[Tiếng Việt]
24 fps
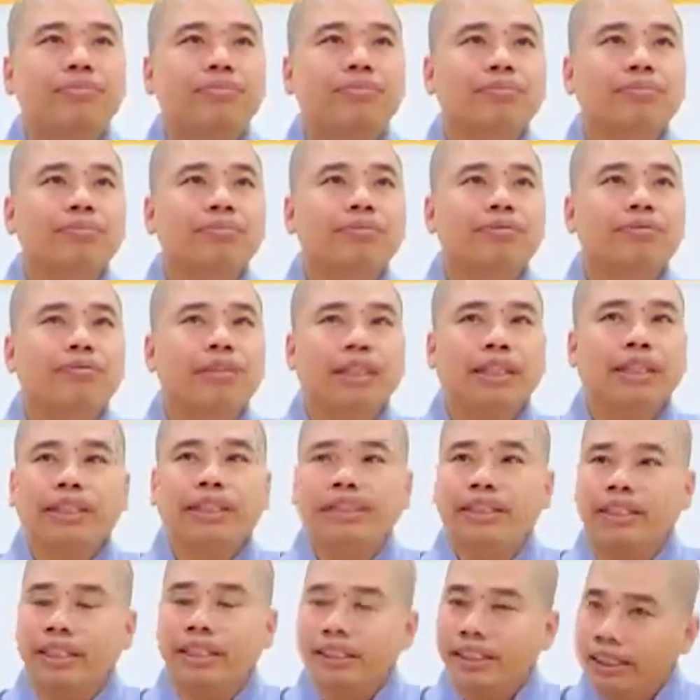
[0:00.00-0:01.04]
phải
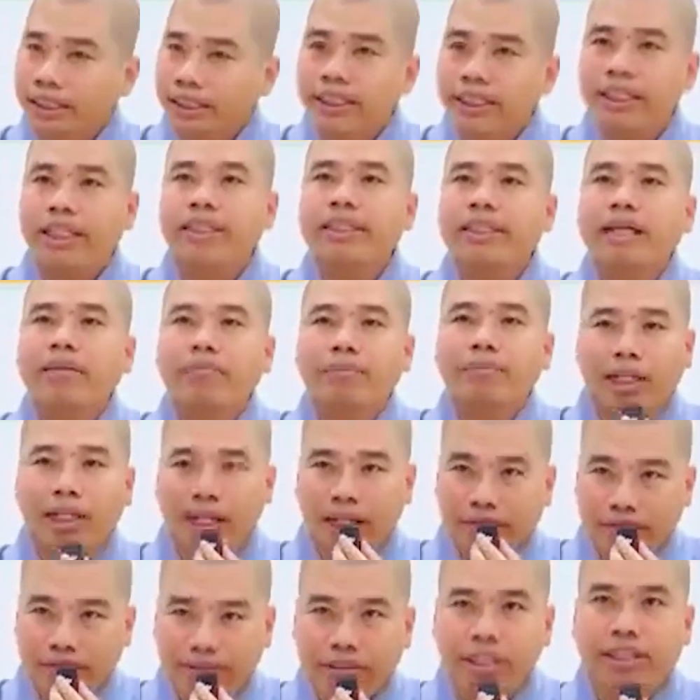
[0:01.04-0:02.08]
giữ được cái tâm mình niệm
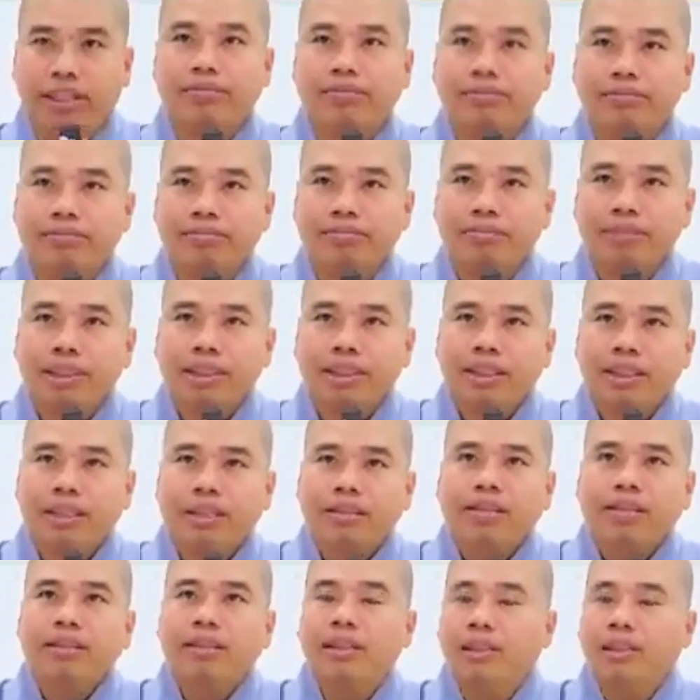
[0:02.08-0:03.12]
Phật. Có người
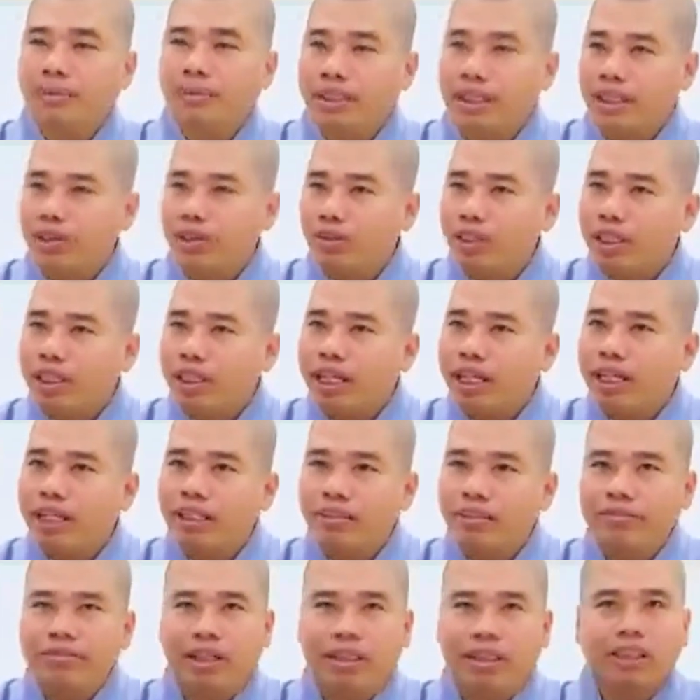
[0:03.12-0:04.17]
mà chịu siêng năng niệm Phật
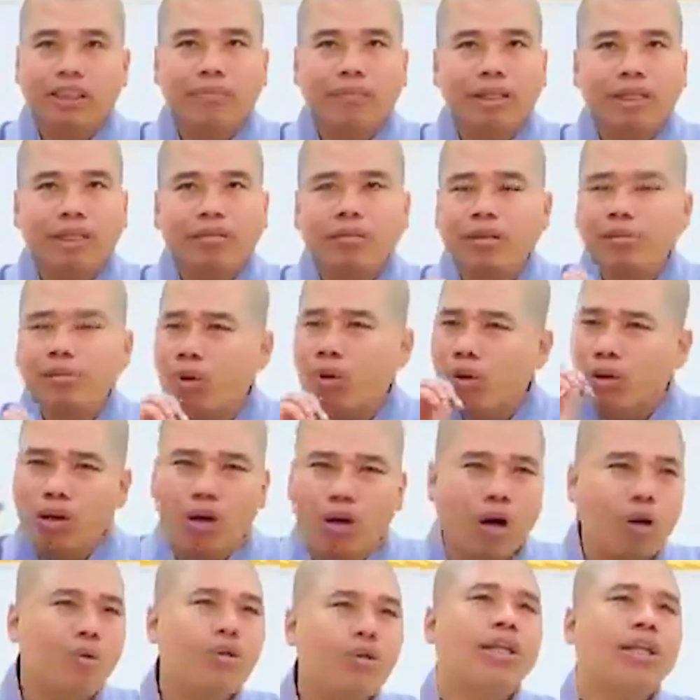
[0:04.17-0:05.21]
thì mình không có buồn khổ gì
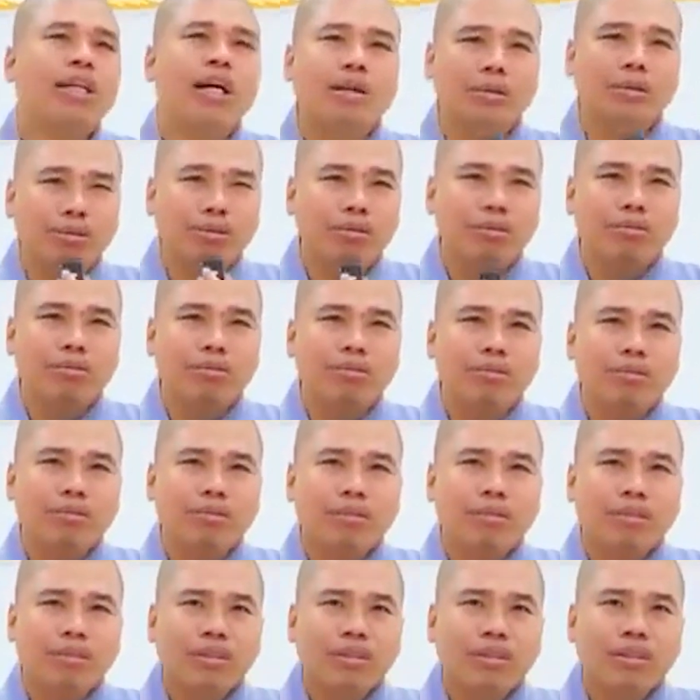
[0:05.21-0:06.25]
đâu.
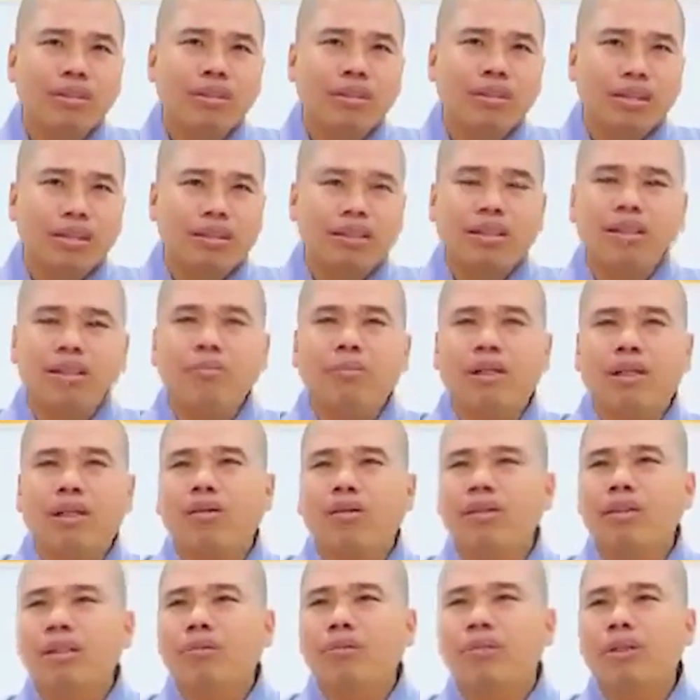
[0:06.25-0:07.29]
Thật sự mà nói, trong
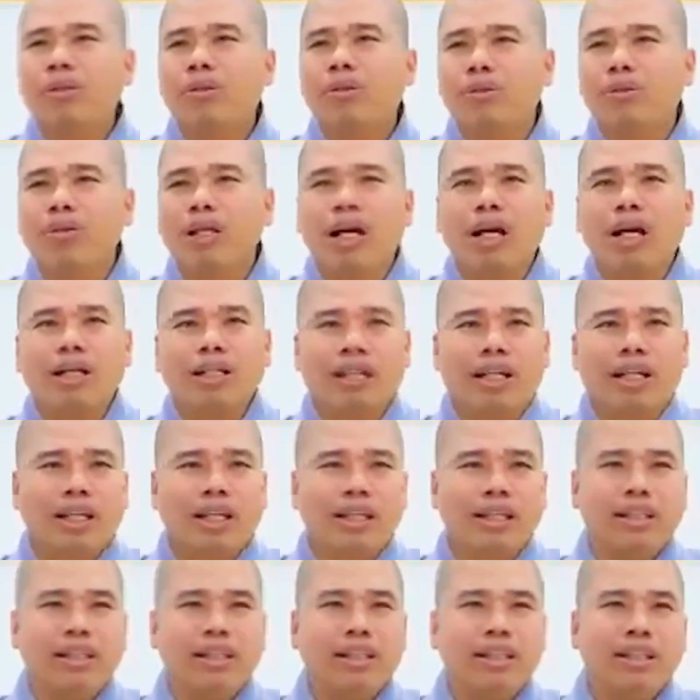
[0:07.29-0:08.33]
cái cuộc đời này
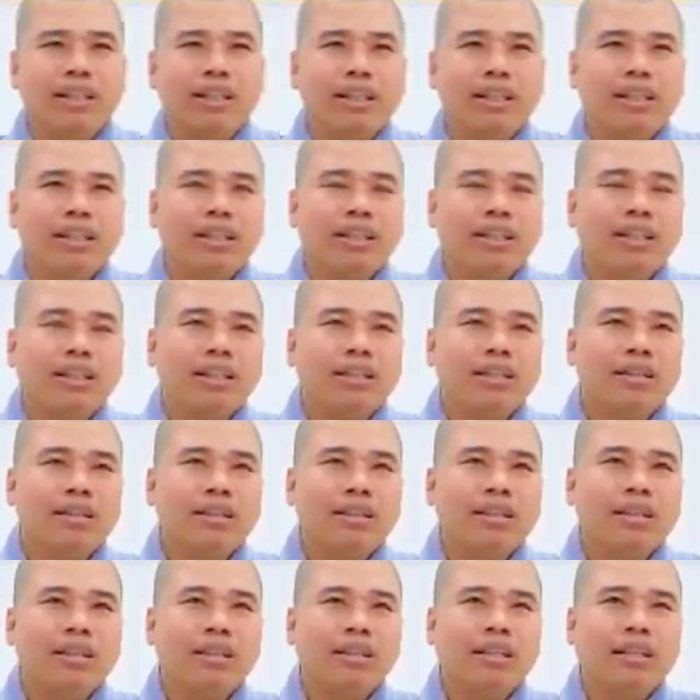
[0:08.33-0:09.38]

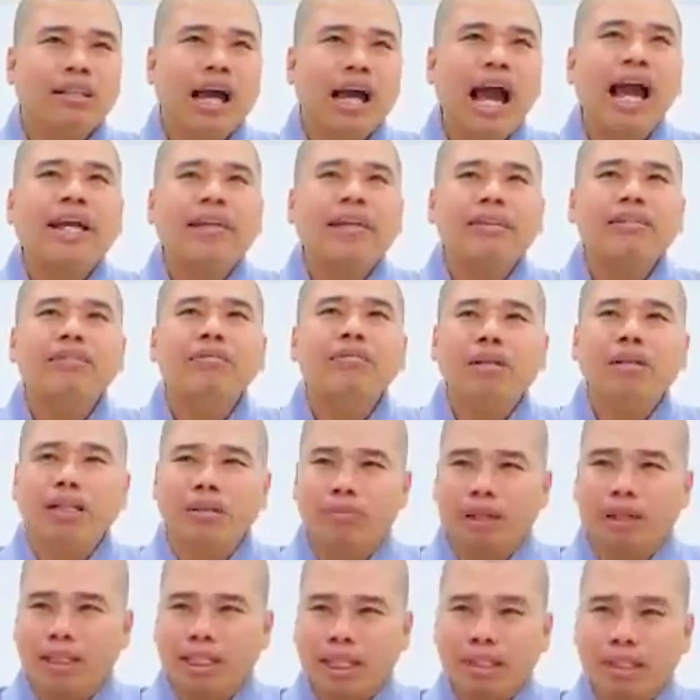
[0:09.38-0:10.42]
ai thương mình bằng
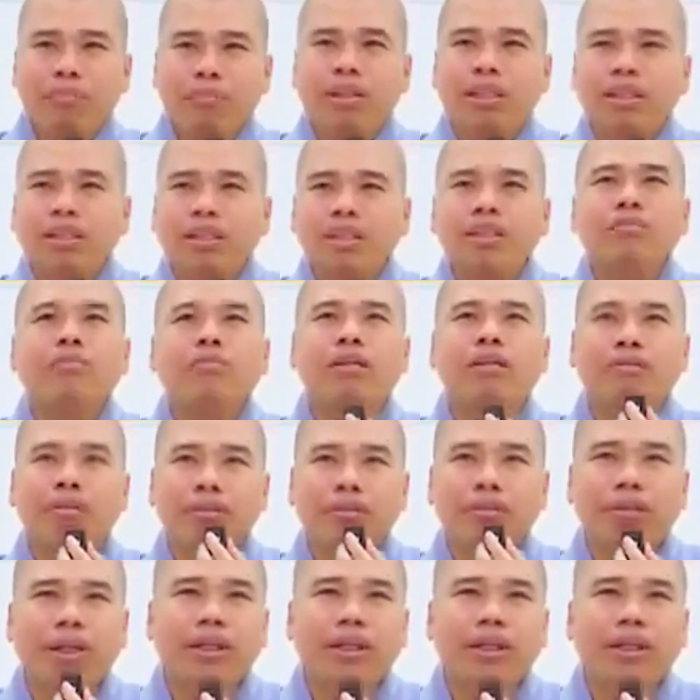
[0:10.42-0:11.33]
chính mình thương mình, quý vị.